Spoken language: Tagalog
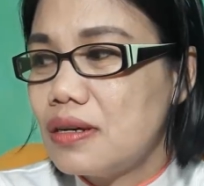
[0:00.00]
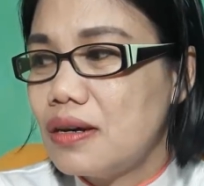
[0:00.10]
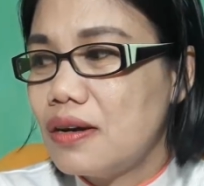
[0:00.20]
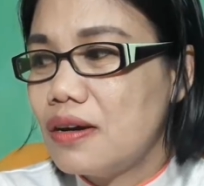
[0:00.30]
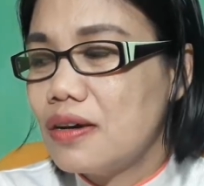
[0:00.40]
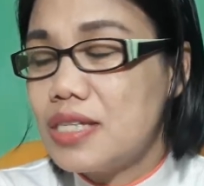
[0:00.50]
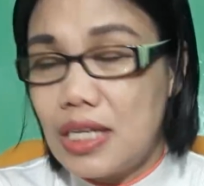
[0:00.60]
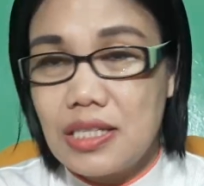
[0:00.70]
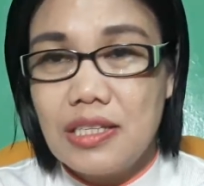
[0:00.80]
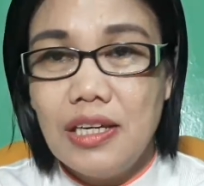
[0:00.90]
uh,
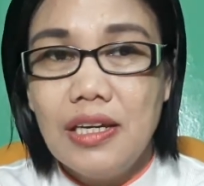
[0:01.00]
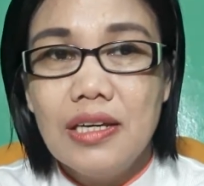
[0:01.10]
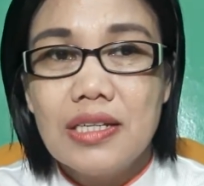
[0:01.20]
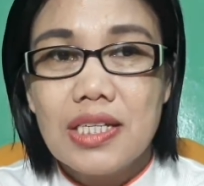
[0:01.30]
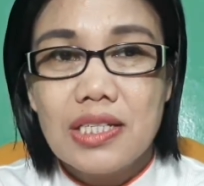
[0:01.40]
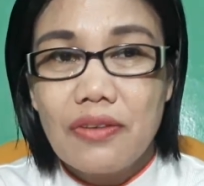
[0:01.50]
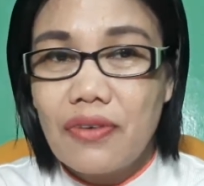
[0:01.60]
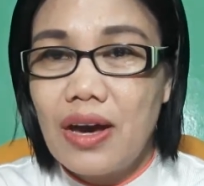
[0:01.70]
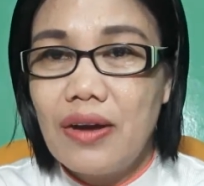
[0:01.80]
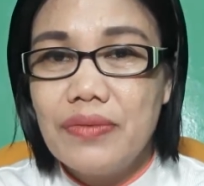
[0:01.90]
60,
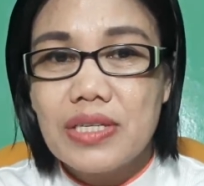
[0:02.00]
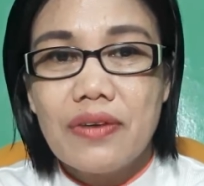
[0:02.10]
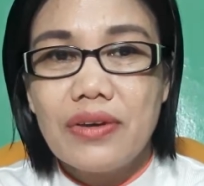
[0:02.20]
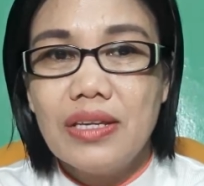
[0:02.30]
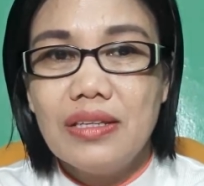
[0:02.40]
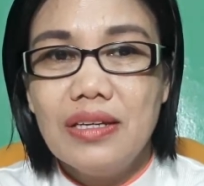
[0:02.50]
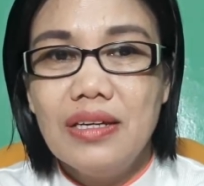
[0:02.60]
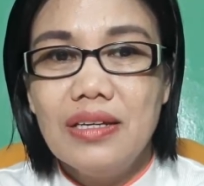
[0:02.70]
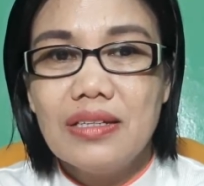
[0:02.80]
65, 70,